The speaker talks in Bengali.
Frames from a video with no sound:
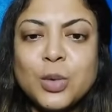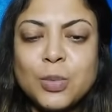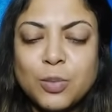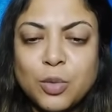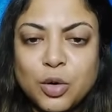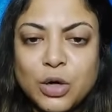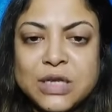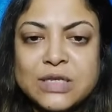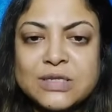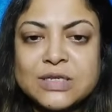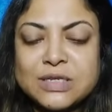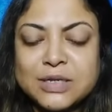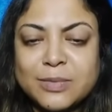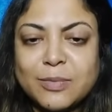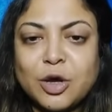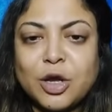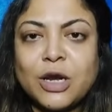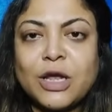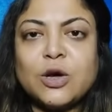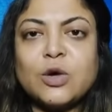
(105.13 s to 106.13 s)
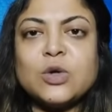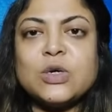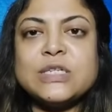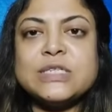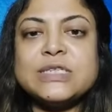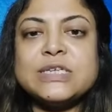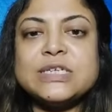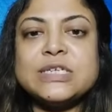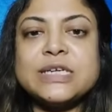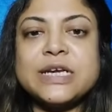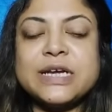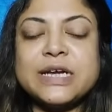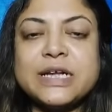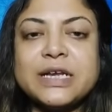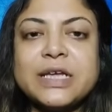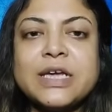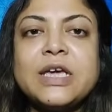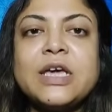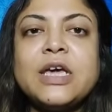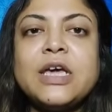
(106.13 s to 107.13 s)
বলে যেটা বলা হয়েছে
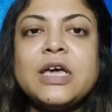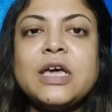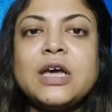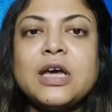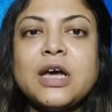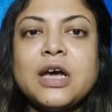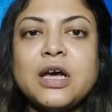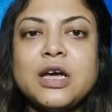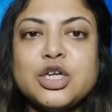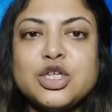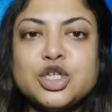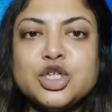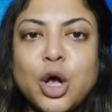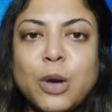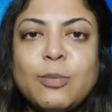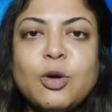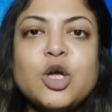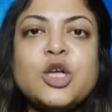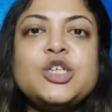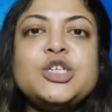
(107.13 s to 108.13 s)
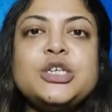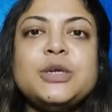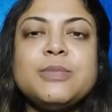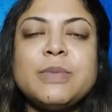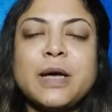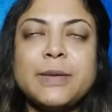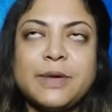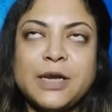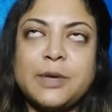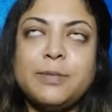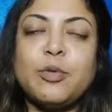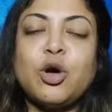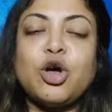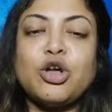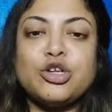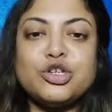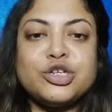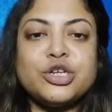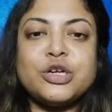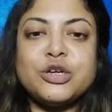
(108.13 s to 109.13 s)
সেখানে সময়সীমা মানে
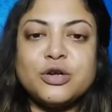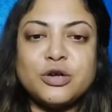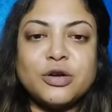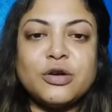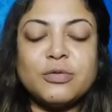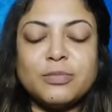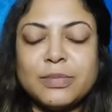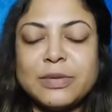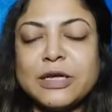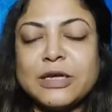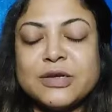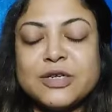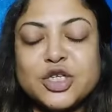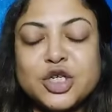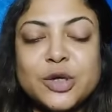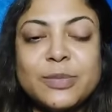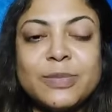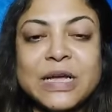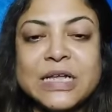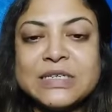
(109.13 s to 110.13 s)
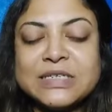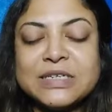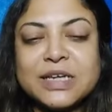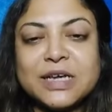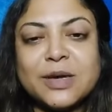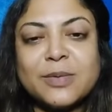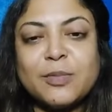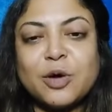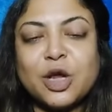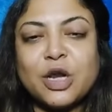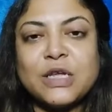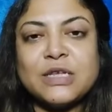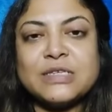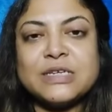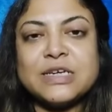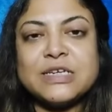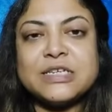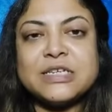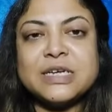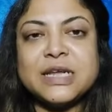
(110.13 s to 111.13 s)
বয়সের সীমা যেটাকে বলা
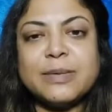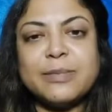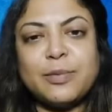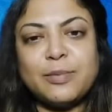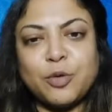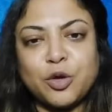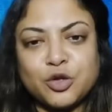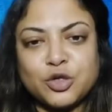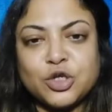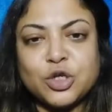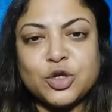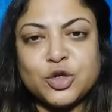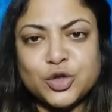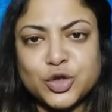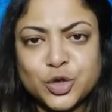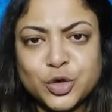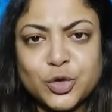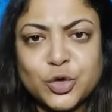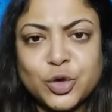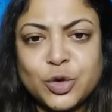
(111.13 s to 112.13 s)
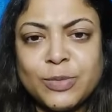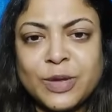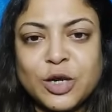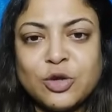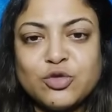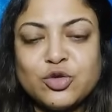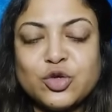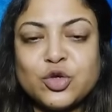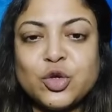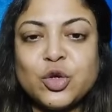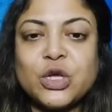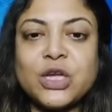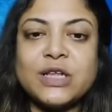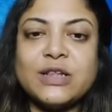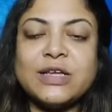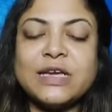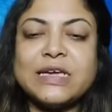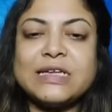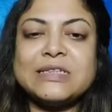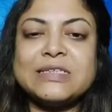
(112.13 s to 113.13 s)
যায় সেটা আমি পঞ্চাশোর্ধ মানুষজনকে
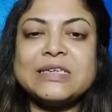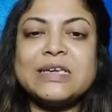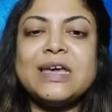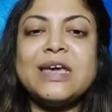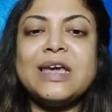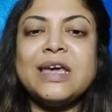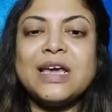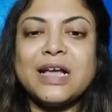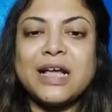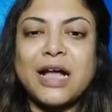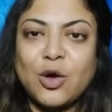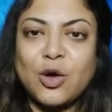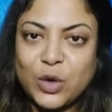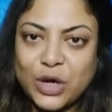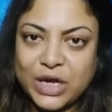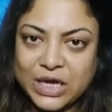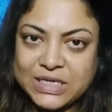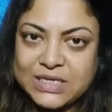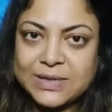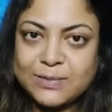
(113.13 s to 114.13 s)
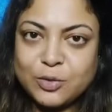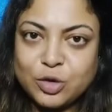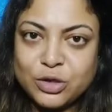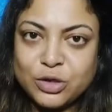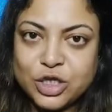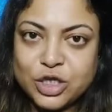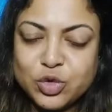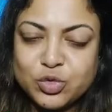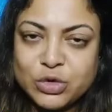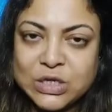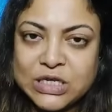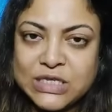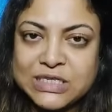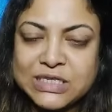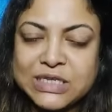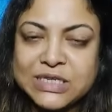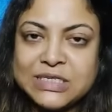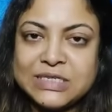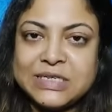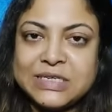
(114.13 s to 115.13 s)
দেখেছি কাউকে এটা বলতে
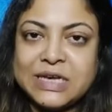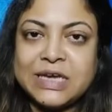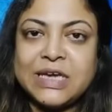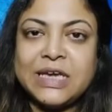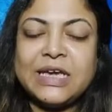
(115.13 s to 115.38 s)
শুনেছি যে